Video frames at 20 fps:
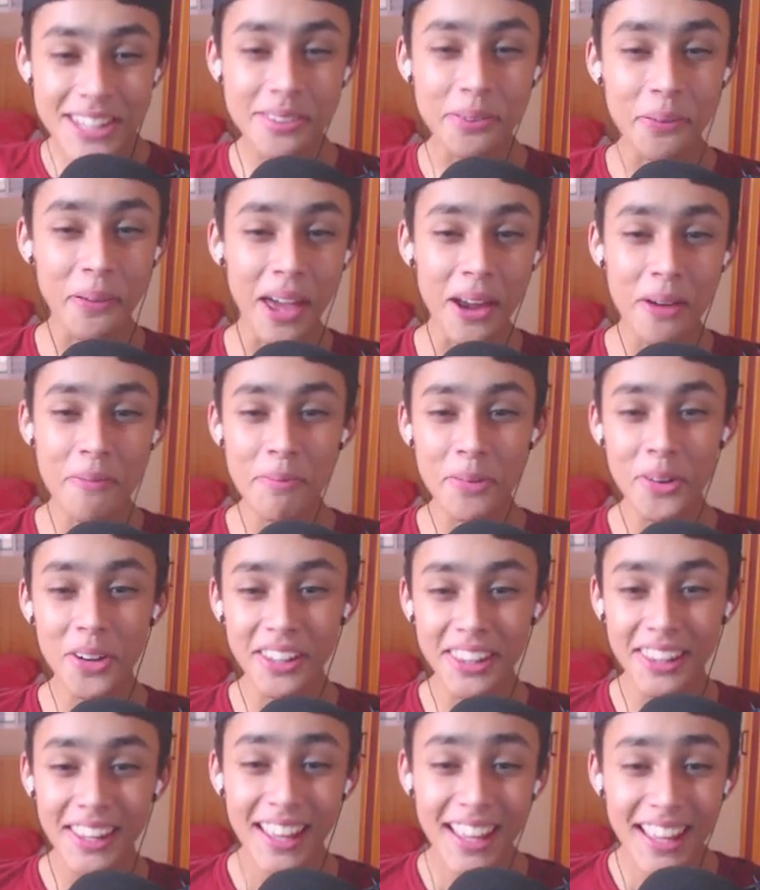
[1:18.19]
Espera um
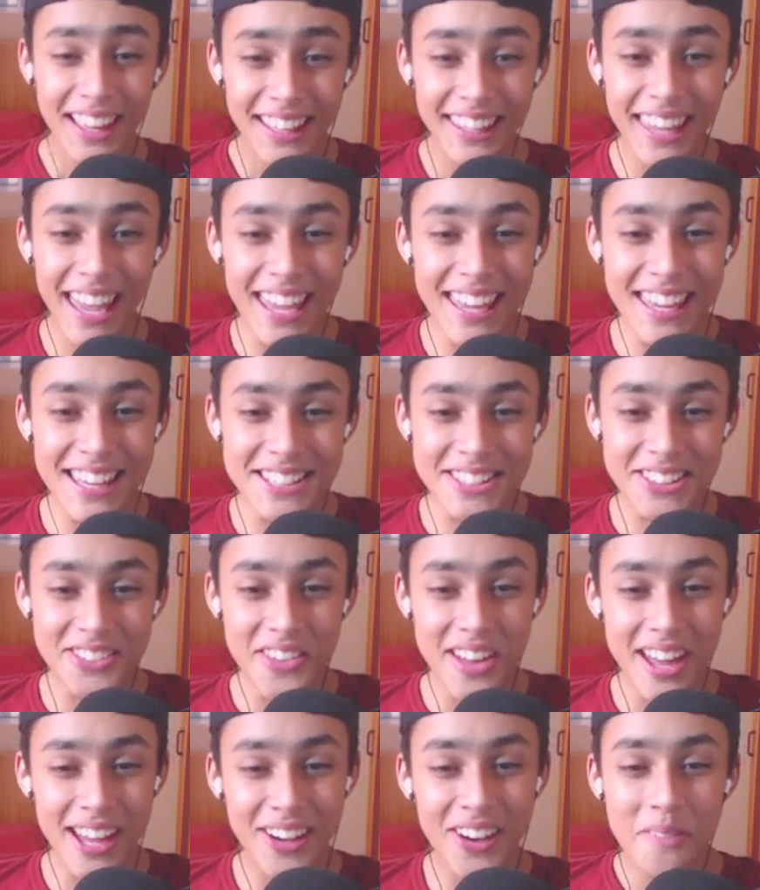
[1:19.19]
pouquinho. Que isso,
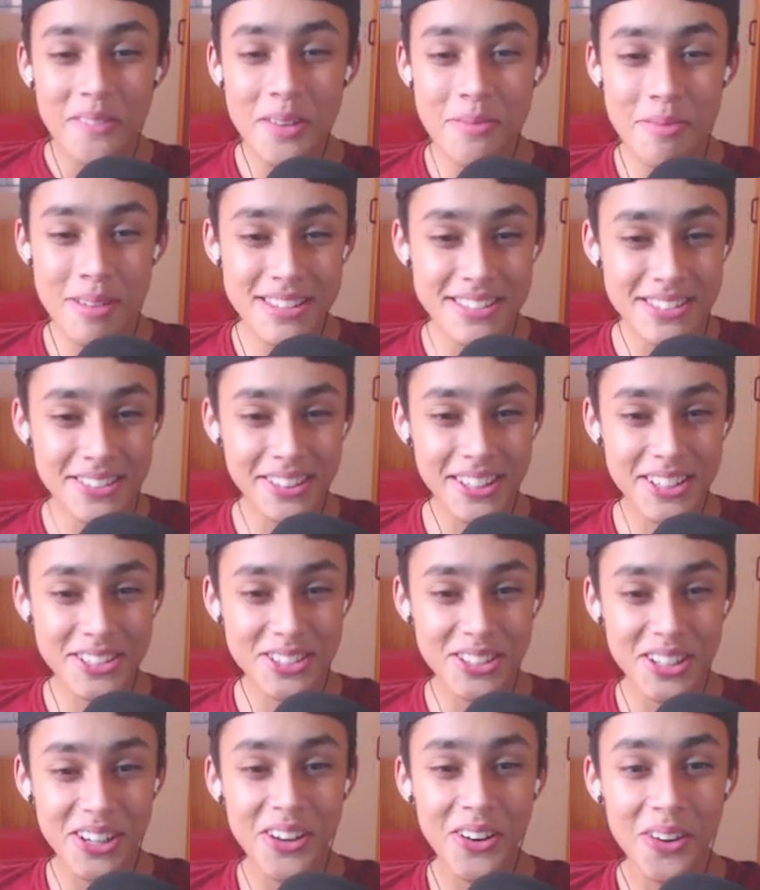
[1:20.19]
velho? Bebezinho
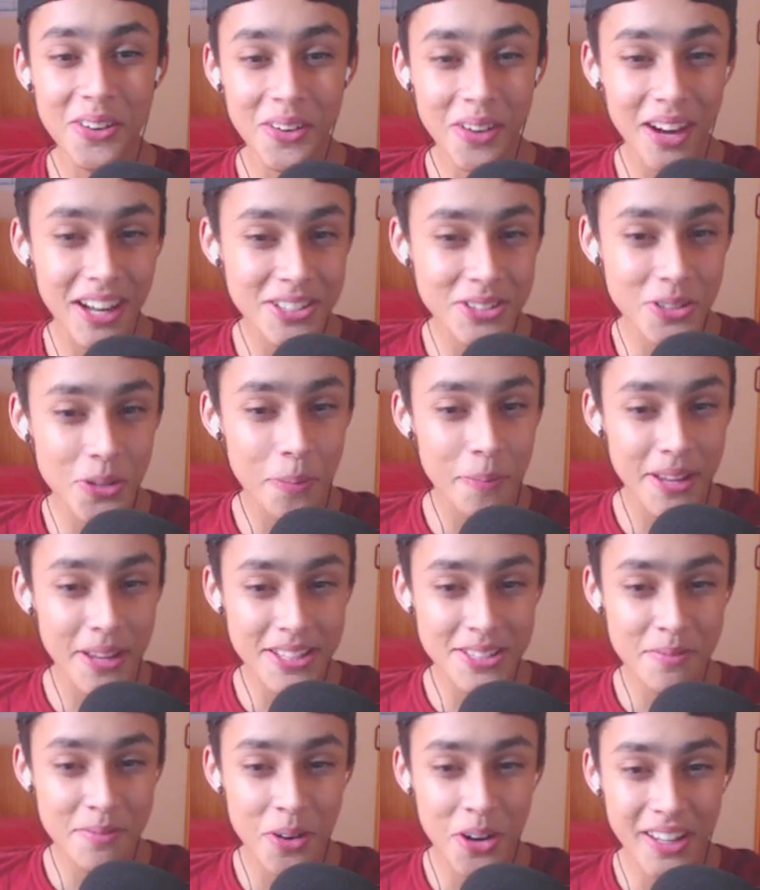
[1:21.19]
deixou o cachorro
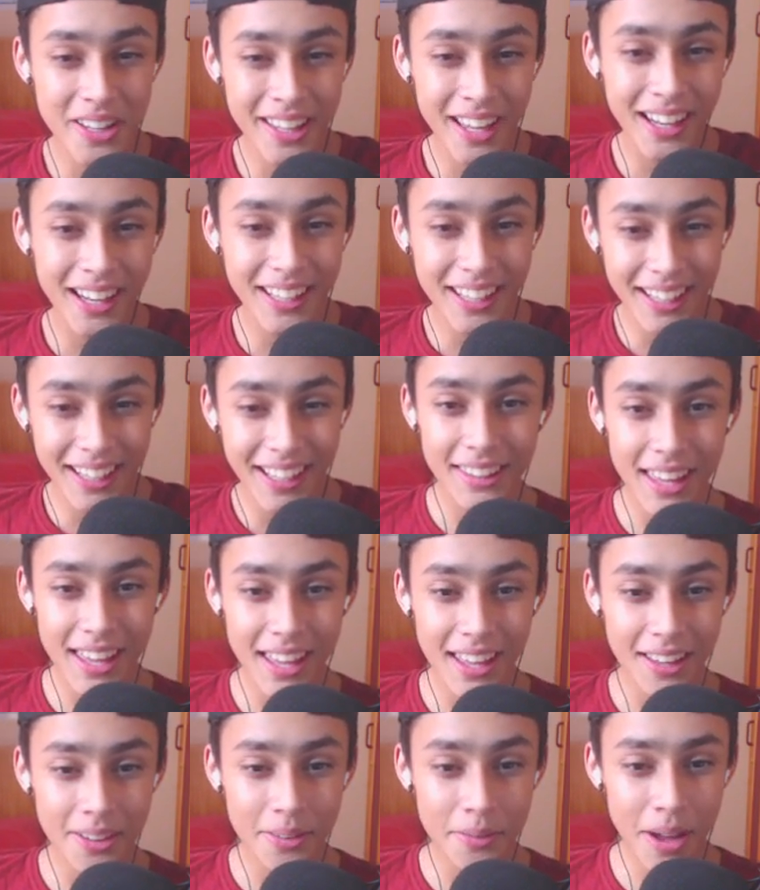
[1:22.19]
bem de boinha ali.
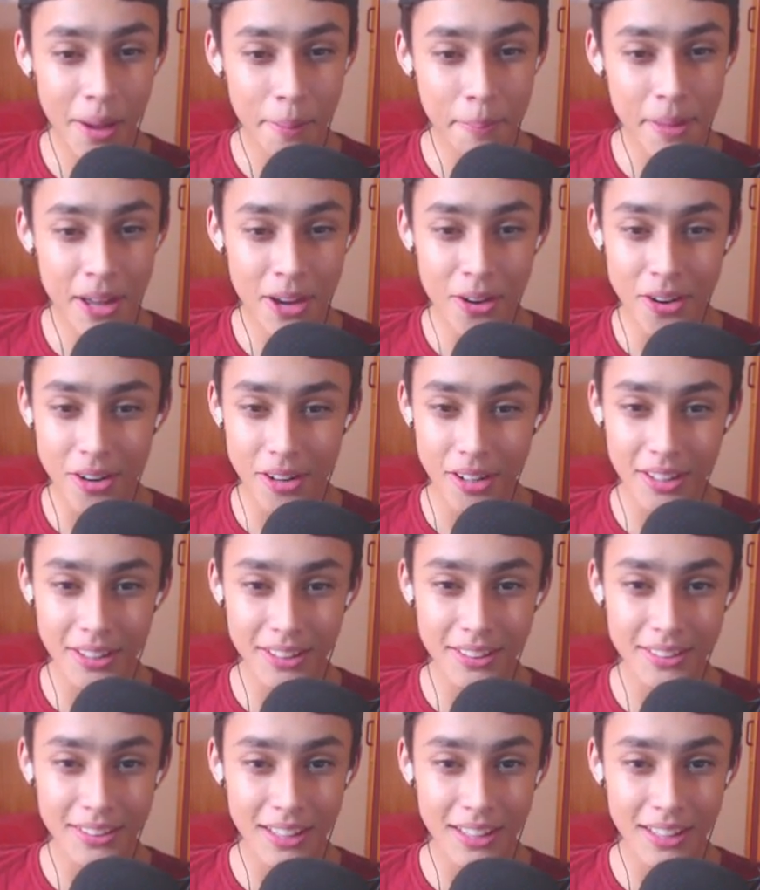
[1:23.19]
Que. Ah, pegou.